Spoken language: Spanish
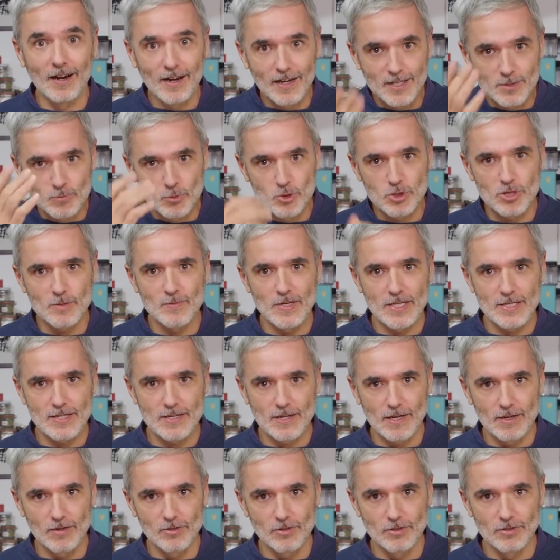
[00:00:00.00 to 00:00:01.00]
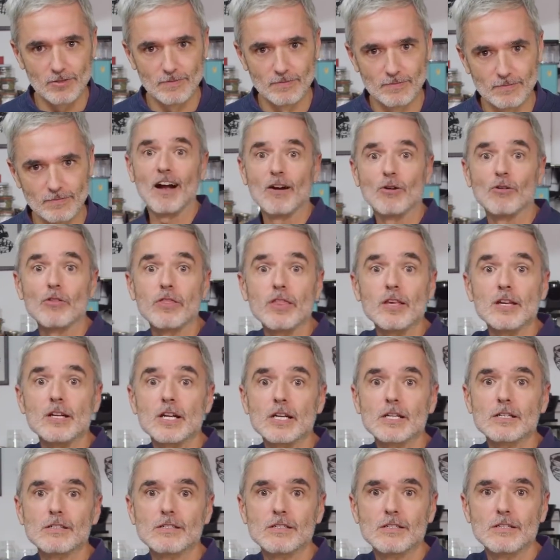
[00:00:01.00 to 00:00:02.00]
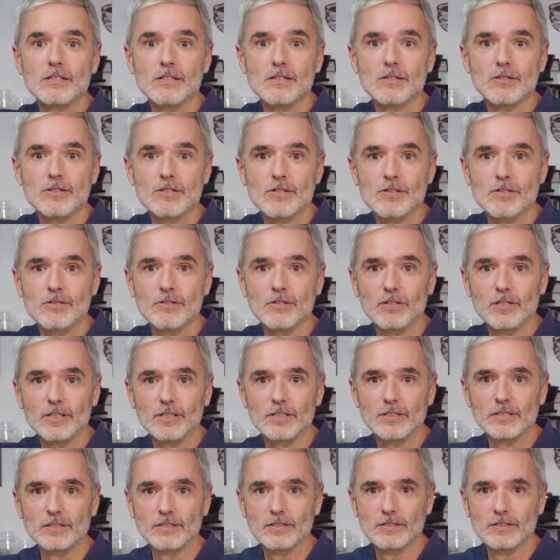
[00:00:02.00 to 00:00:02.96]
que es mucho más sano. A cocinar que te tiro esto, ¿eh?